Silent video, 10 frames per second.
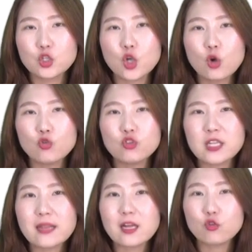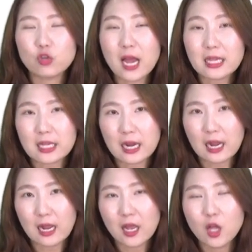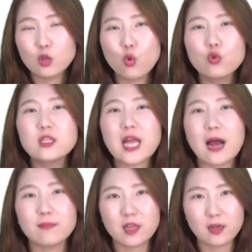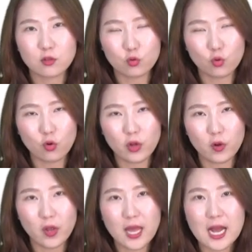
청구는 한 달 뒤에 하니까 돈은 다음 달에 들어온 거예요.